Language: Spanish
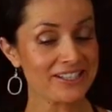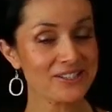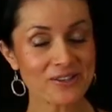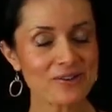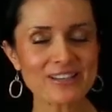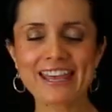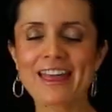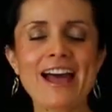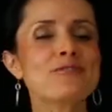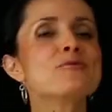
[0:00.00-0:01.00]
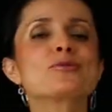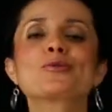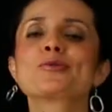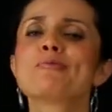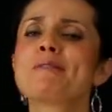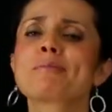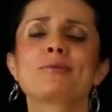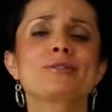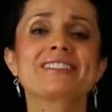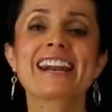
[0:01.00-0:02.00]
listo. Queda un súper
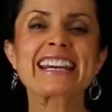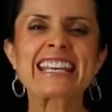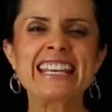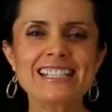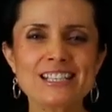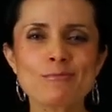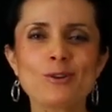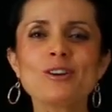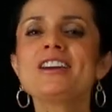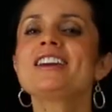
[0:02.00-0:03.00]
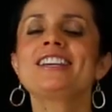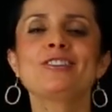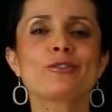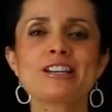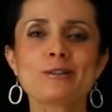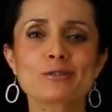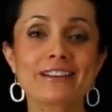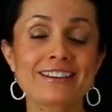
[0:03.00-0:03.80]
postre riquísimo y no tenemos que